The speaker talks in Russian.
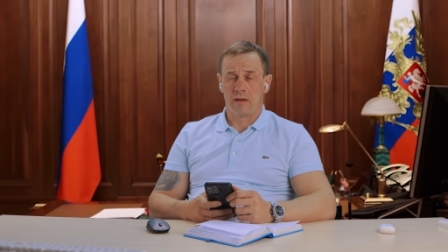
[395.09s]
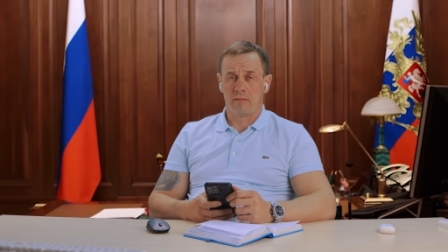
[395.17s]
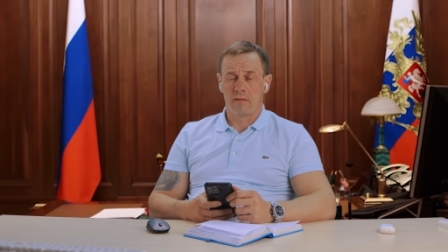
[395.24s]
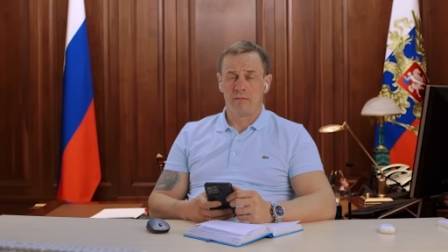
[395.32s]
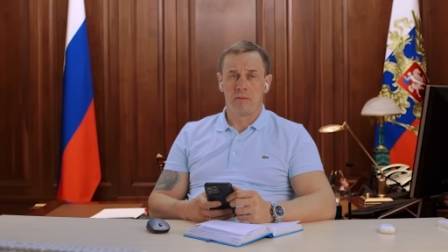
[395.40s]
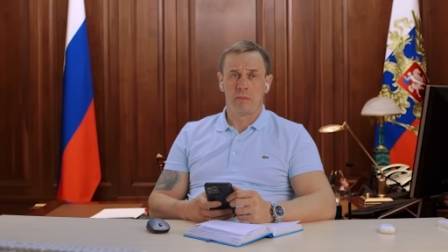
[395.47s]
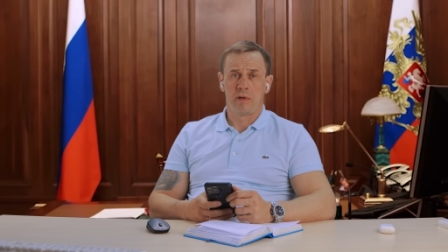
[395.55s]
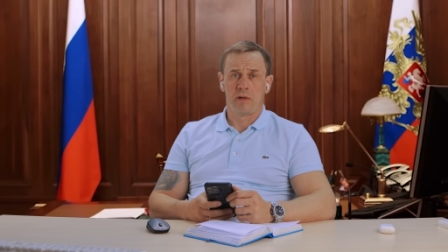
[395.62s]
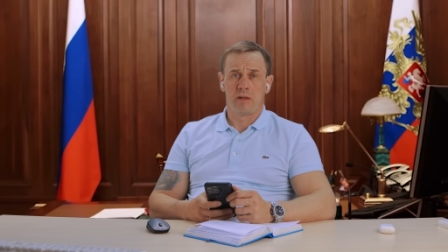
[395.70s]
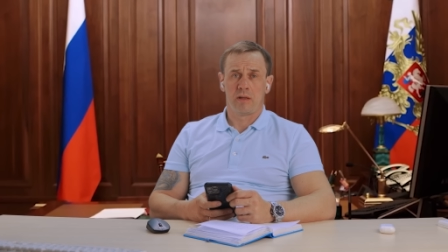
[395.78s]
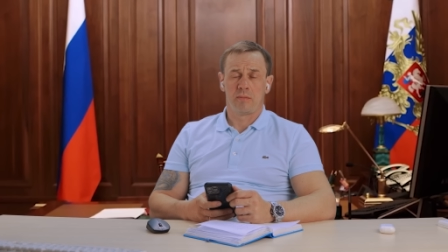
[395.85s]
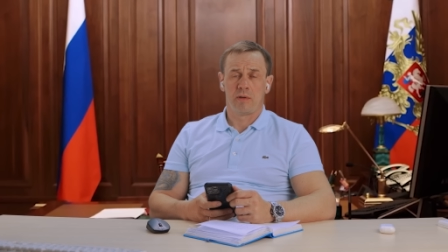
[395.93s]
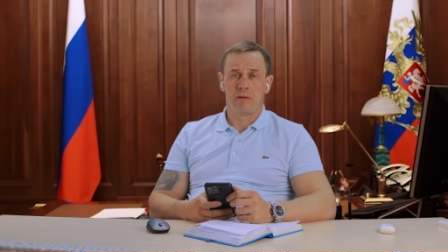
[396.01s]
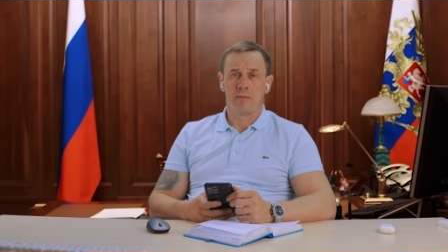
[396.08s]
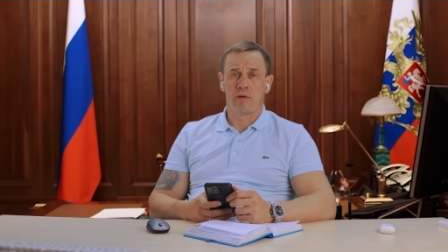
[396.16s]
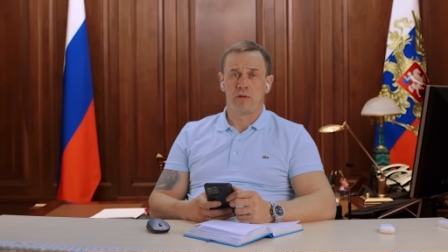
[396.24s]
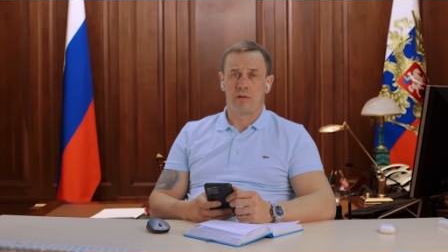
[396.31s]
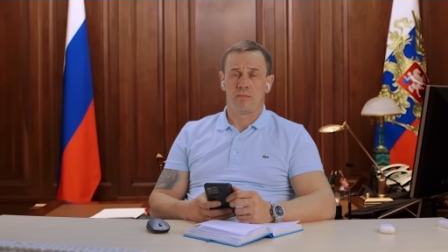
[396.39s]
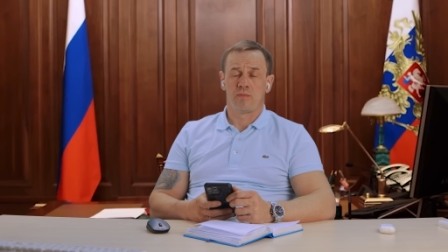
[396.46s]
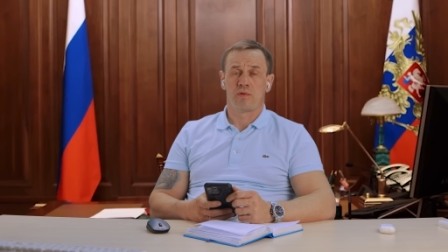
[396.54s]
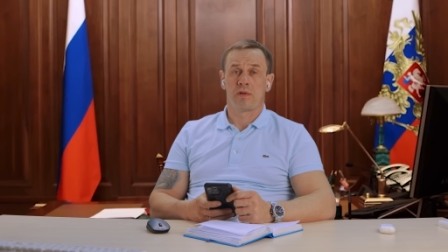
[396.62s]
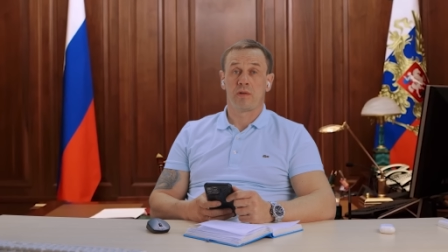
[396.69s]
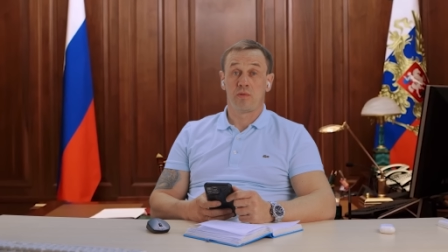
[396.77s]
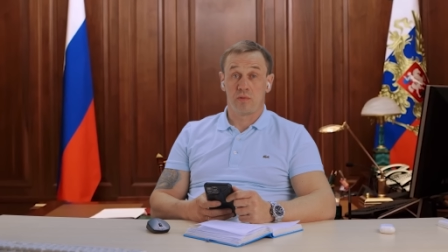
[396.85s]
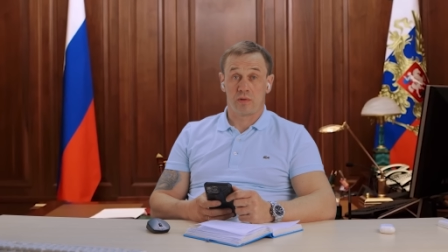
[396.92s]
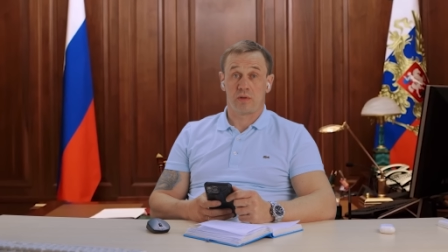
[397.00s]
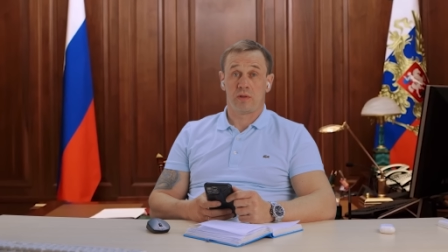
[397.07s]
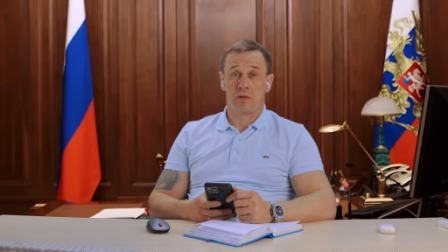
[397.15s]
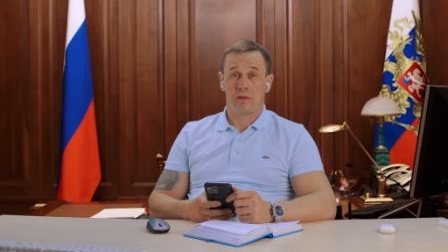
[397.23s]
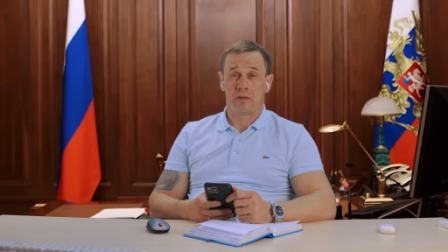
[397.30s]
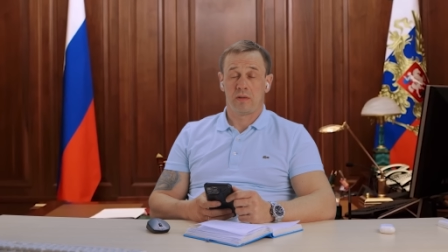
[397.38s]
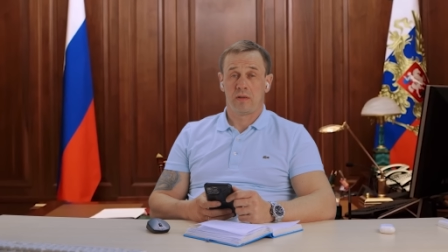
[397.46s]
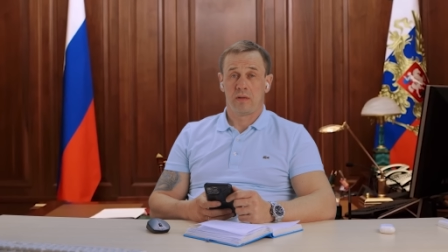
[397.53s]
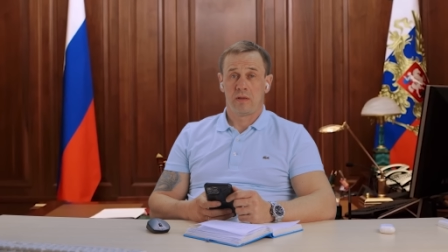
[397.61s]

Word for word: А вы выбрали, я так понимаю, тему задолженность.